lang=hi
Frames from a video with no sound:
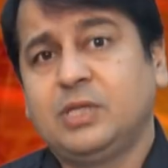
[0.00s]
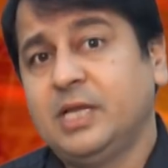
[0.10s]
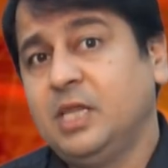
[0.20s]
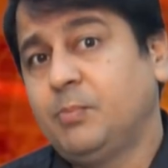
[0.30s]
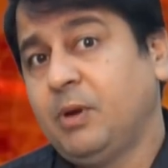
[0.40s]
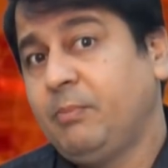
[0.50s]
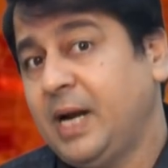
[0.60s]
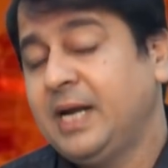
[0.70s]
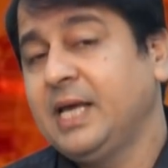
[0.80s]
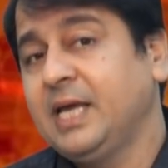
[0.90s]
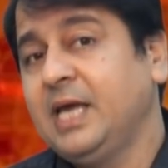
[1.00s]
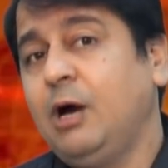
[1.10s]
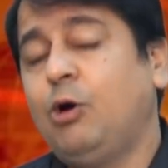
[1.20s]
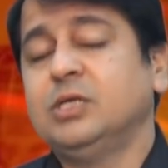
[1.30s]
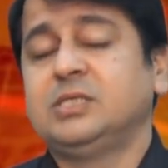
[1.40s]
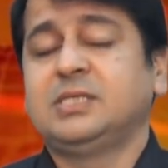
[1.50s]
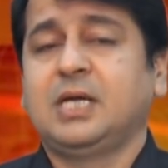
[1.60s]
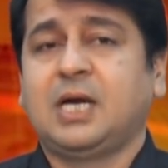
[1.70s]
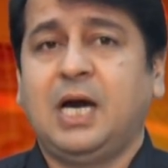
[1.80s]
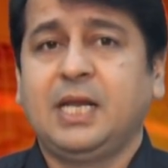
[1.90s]
धरने पर बैठेंगे और इस
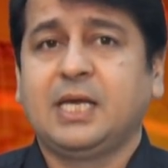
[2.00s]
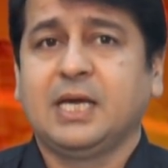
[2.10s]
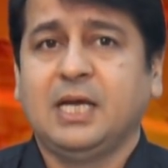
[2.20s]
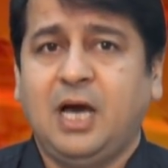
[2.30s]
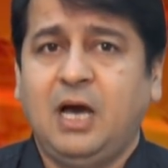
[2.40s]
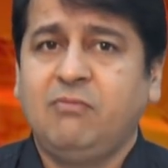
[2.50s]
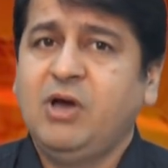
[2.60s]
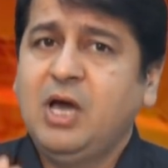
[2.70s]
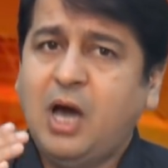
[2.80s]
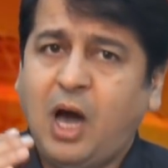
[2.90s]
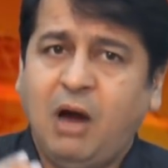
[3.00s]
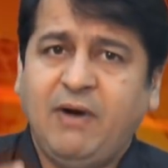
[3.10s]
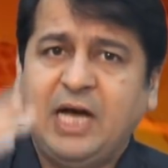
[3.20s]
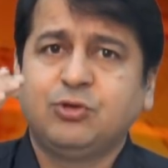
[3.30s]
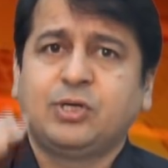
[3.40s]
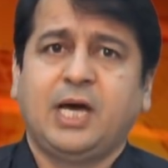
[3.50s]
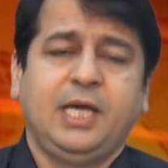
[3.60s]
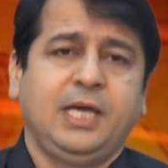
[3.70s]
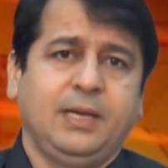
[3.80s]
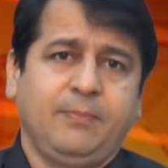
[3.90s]
सरकार के खिलाफ आवाज
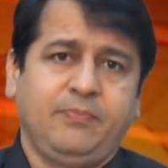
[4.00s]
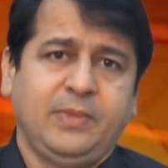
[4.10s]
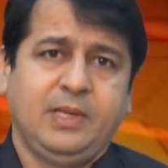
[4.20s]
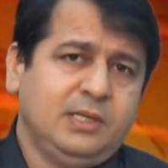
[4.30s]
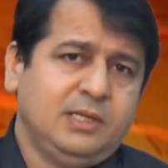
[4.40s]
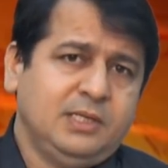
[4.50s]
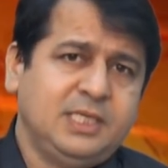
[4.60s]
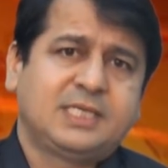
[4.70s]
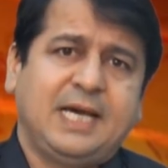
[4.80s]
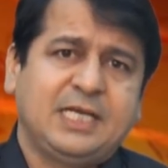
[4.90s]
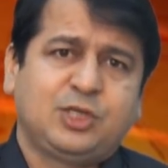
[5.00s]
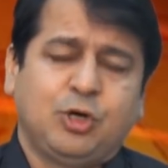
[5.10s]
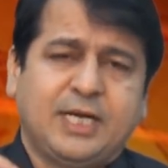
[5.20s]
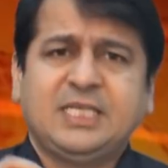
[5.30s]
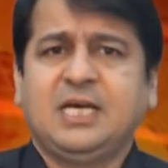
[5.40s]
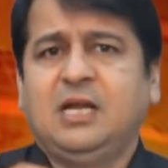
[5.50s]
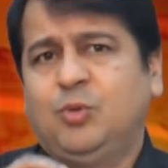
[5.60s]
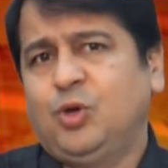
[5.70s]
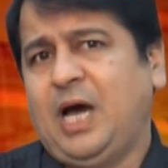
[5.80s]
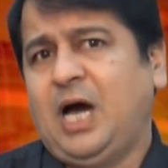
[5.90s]
उठाएंगे जिसका एक छोटा सा नमूना